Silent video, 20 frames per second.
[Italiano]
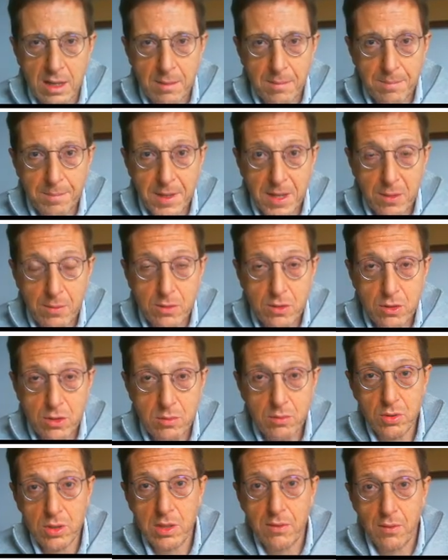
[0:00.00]
Per
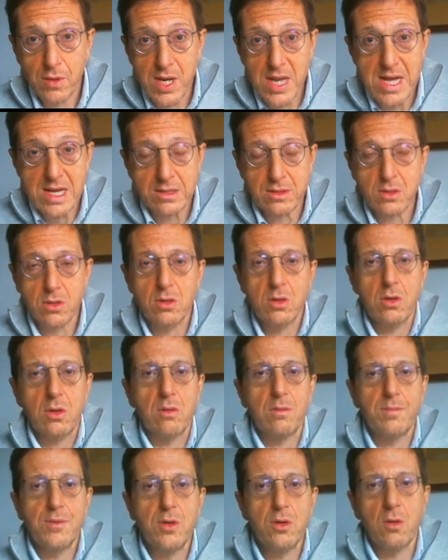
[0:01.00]
questo motivo
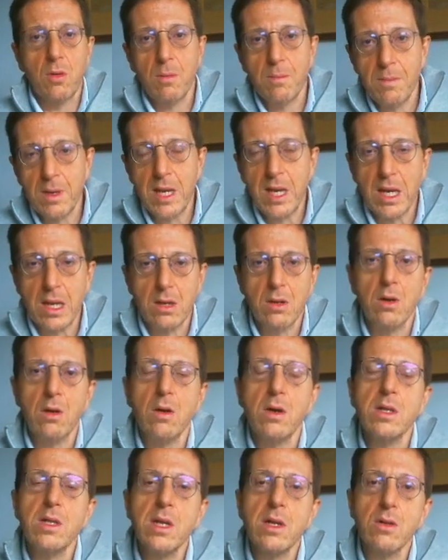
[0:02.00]
nascono più o
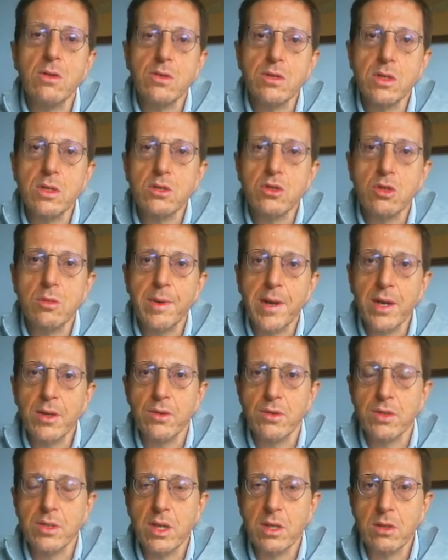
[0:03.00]
meno nello stesso
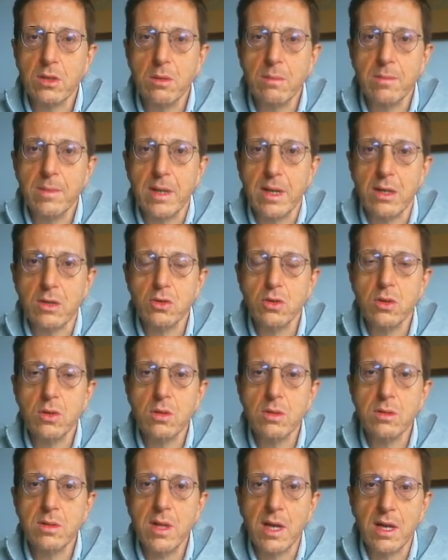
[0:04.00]
periodo di San
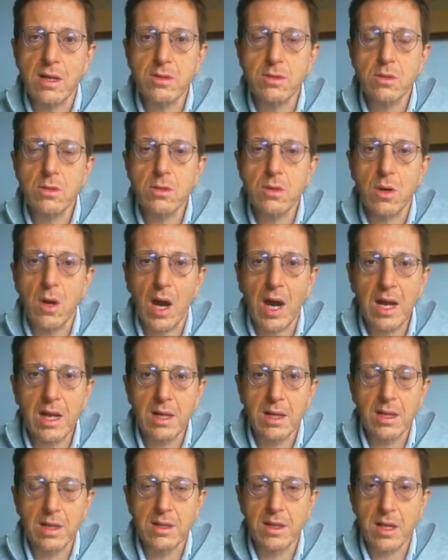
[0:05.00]
Tommaso, nascono
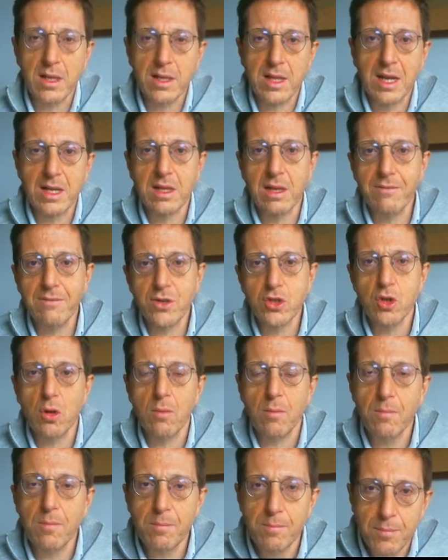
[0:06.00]
altri trattati invece
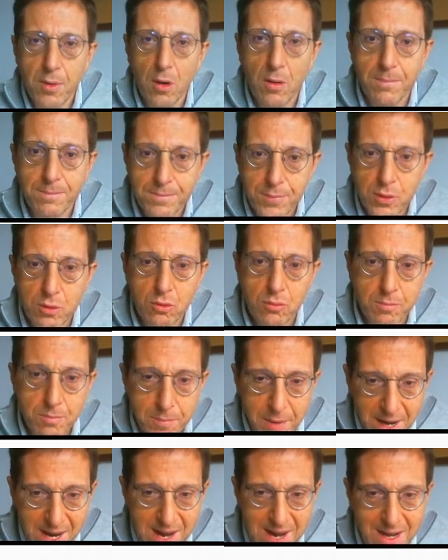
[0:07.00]
un po' più
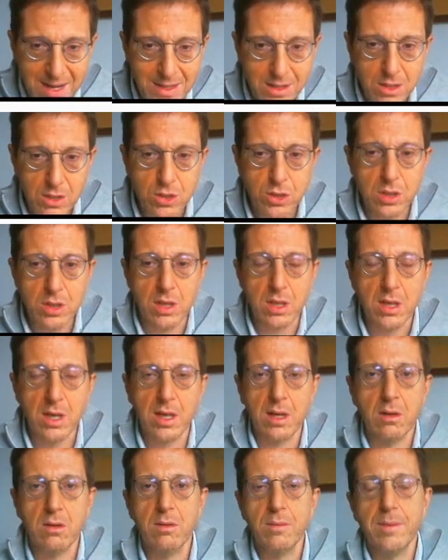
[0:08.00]
pratici,
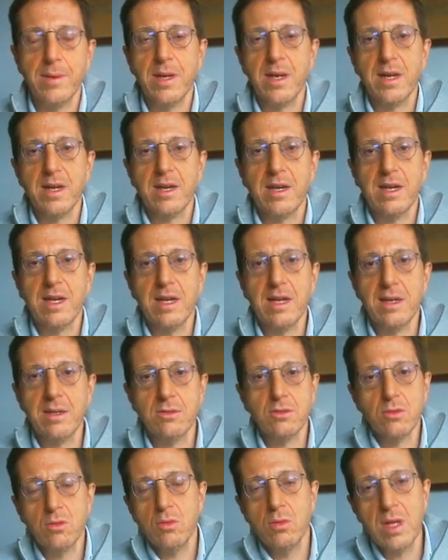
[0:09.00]
ecco, perché
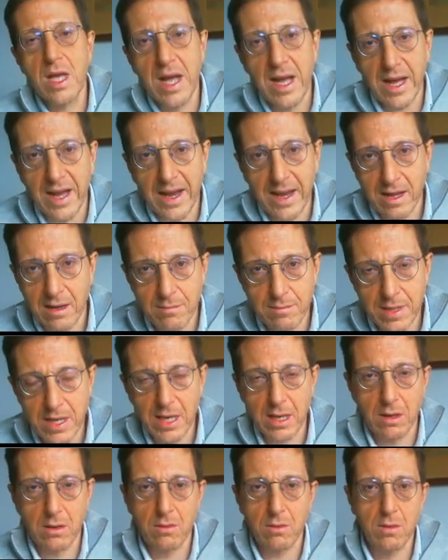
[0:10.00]
studiare
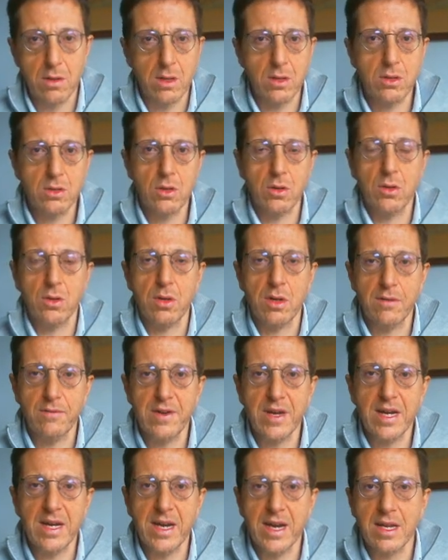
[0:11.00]
almeno quali sono le
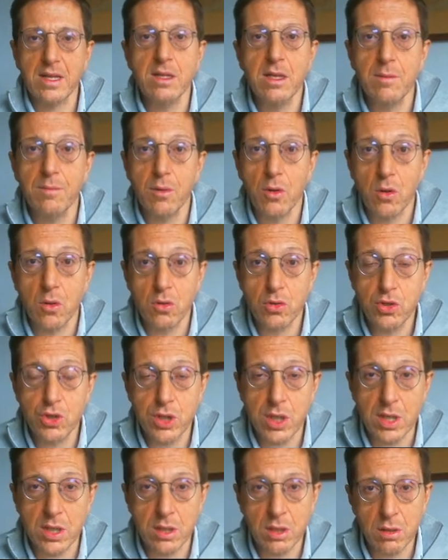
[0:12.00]
varie
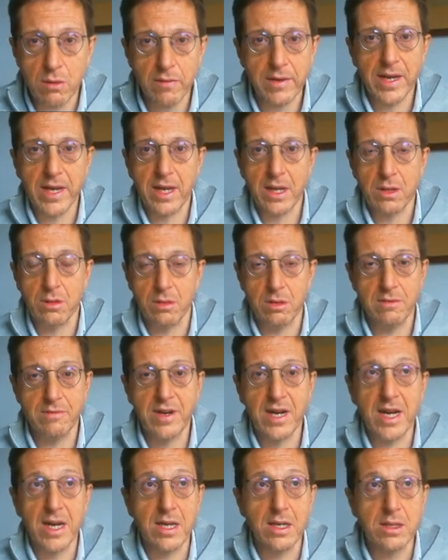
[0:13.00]
tipologie di governo, le
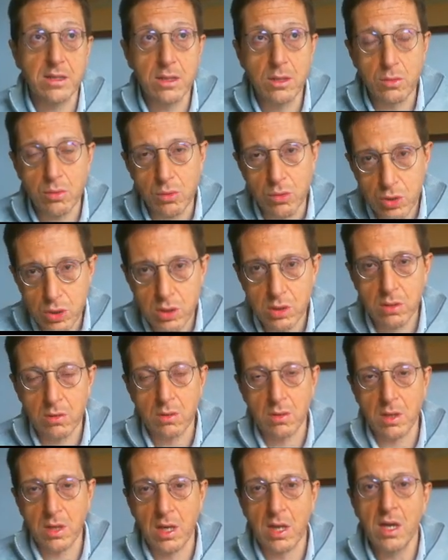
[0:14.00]
varie
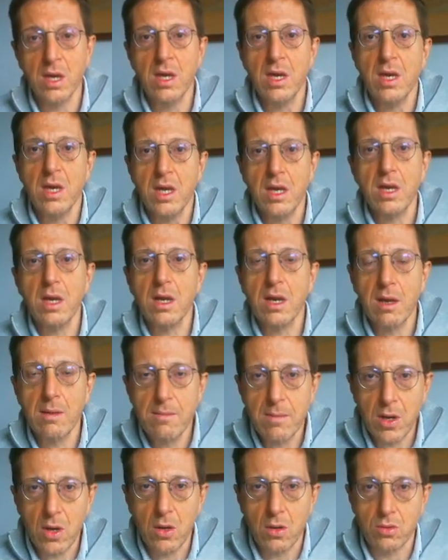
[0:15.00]
istituzioni, in che
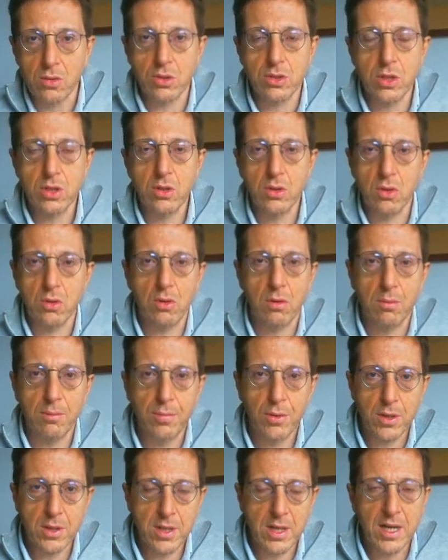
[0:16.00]
modo si sono
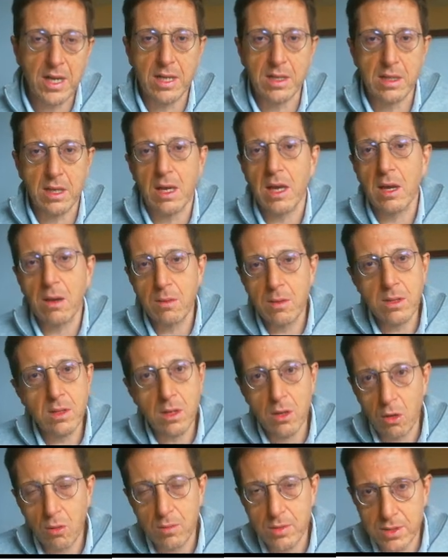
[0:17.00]
comportati e
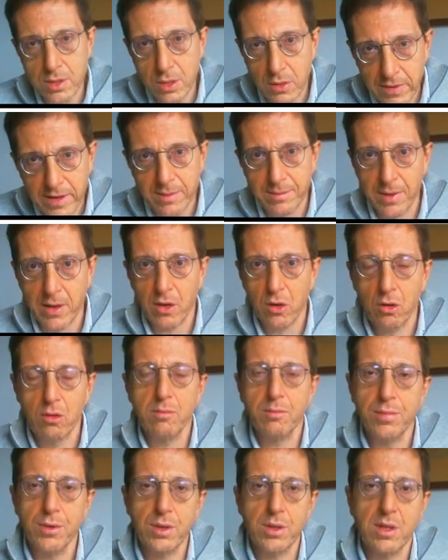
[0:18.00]
quindi come si dovrebbero
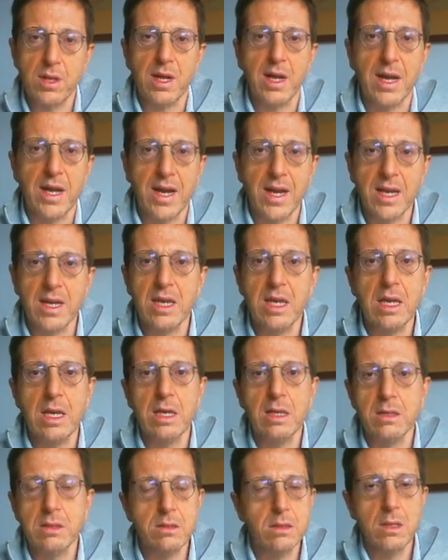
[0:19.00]
comportare
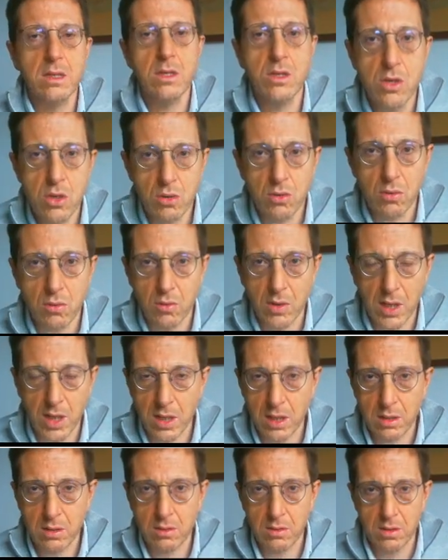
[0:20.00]
i
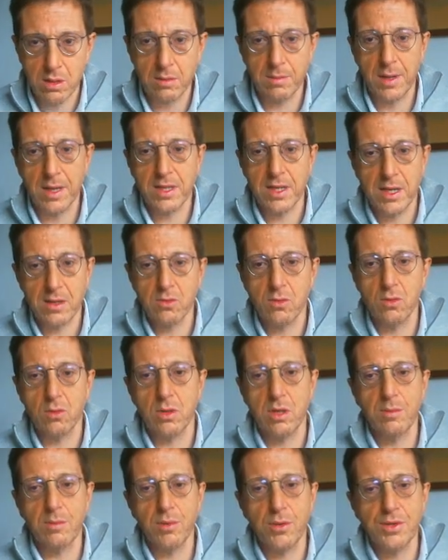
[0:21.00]
signori, no? i
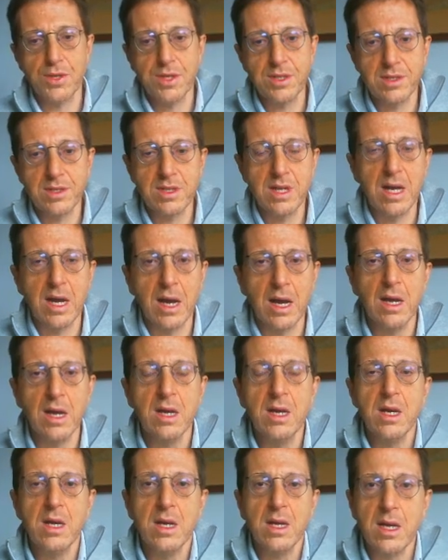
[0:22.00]
padroni, i podestà
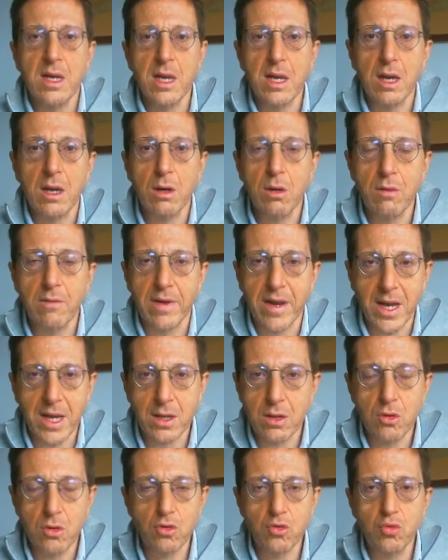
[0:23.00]
che
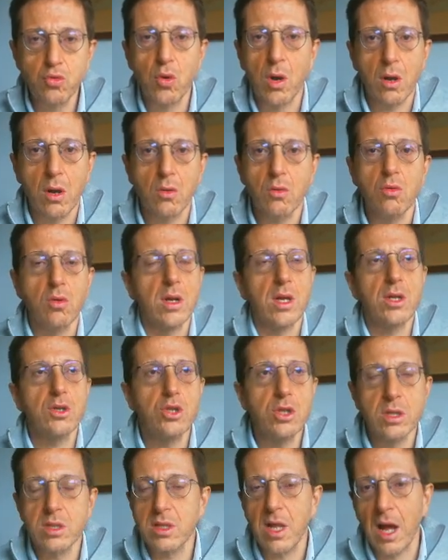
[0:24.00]
governano su alcune
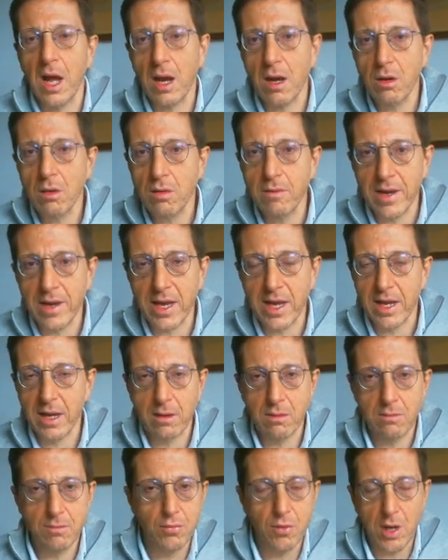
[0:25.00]
città,
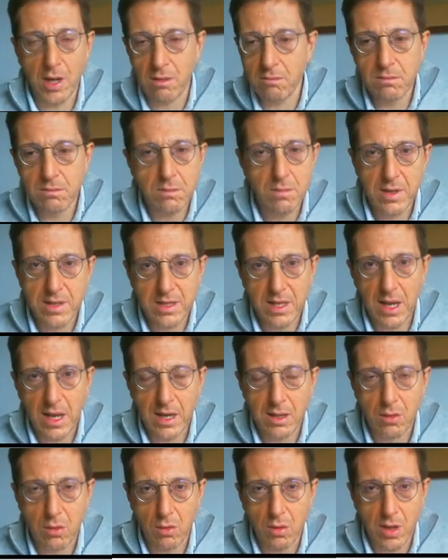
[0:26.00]
governo oppure
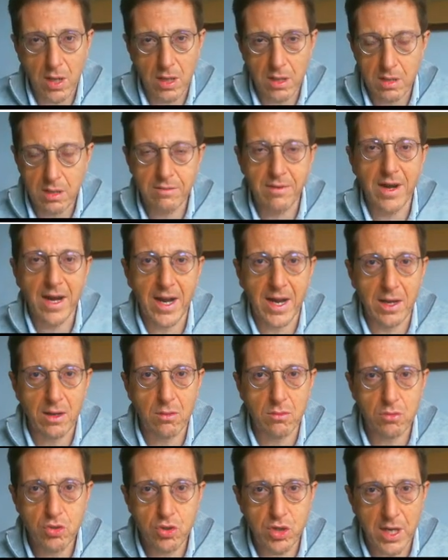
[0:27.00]
territori di
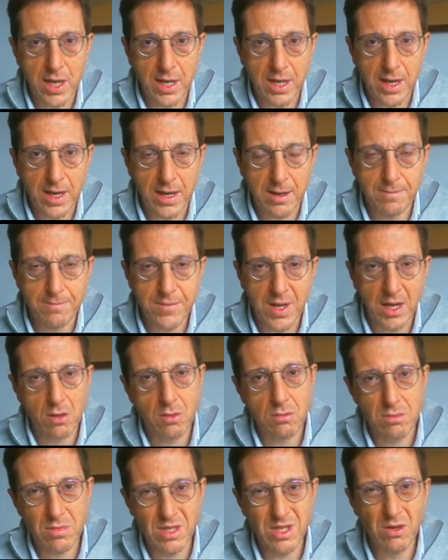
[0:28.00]
vario genere.
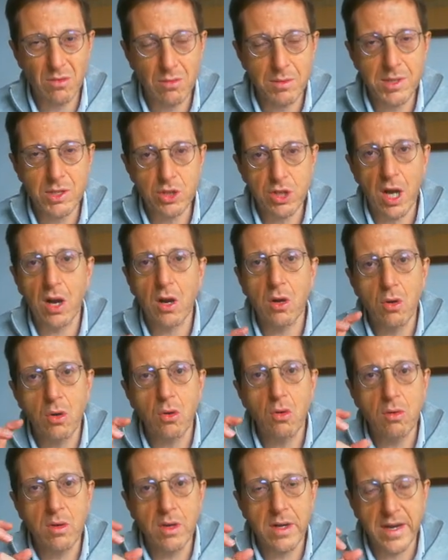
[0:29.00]
Ecco, si comincia a
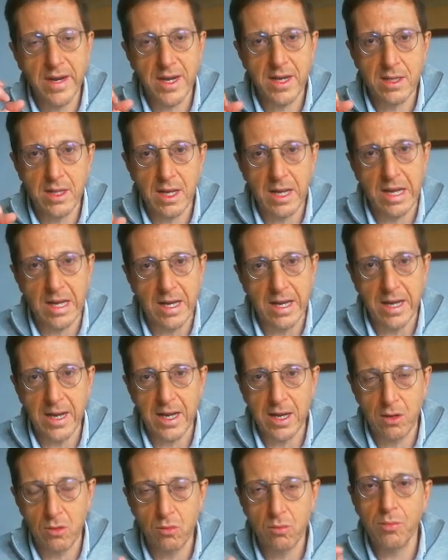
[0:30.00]

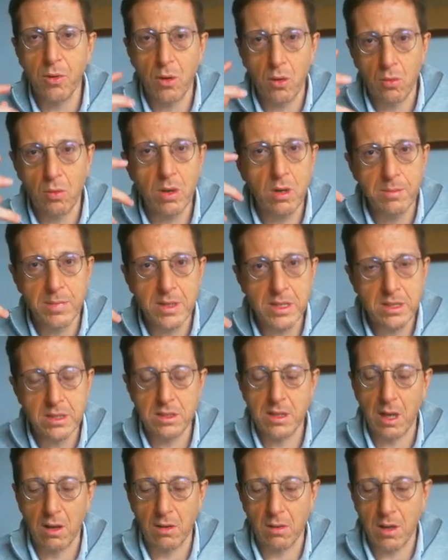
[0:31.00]
concretare un po' quel
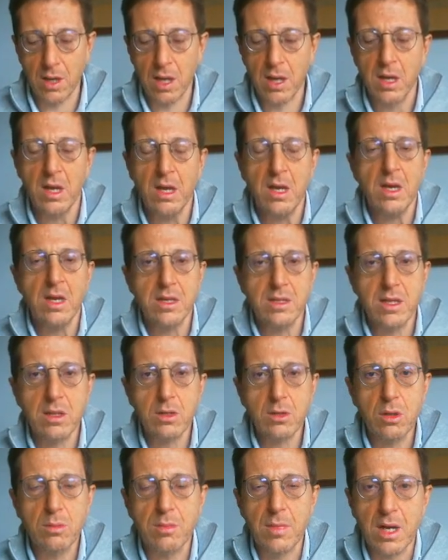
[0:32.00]
pensiero che
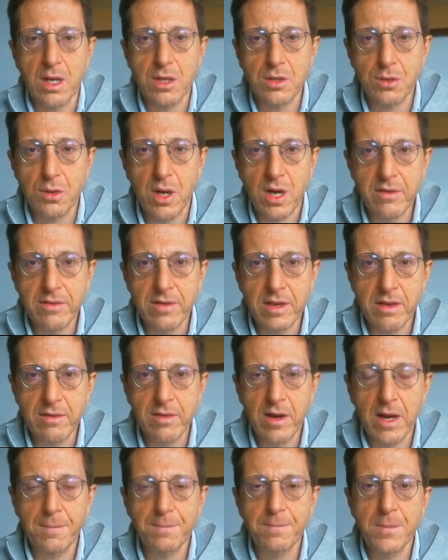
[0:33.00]
San Tommaso
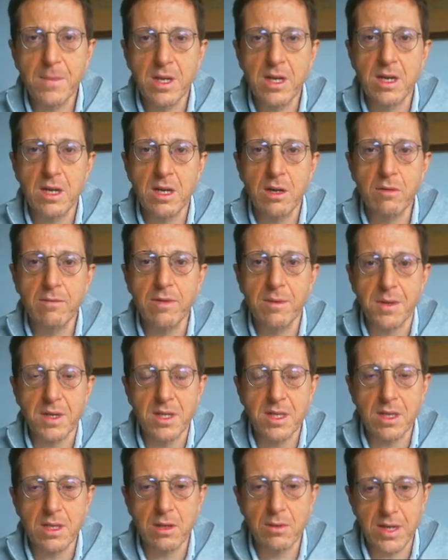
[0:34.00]
aveva eh,
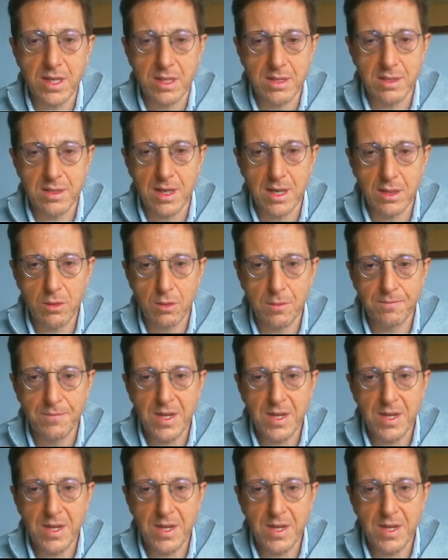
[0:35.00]
ovviamente teorizzato.